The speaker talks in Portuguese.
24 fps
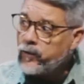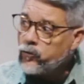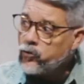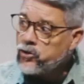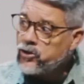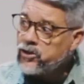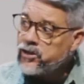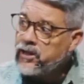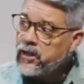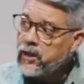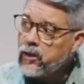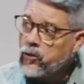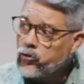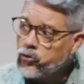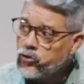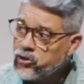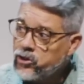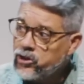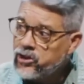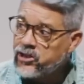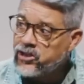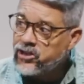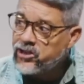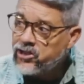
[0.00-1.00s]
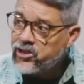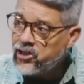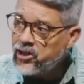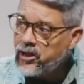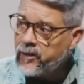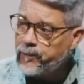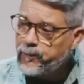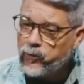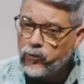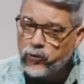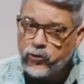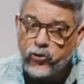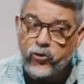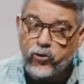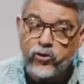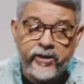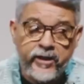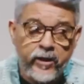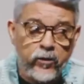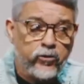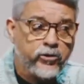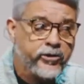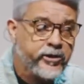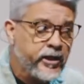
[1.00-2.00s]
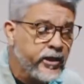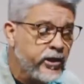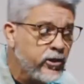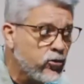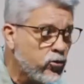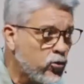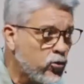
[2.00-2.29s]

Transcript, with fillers: para os seus discípulos e os seus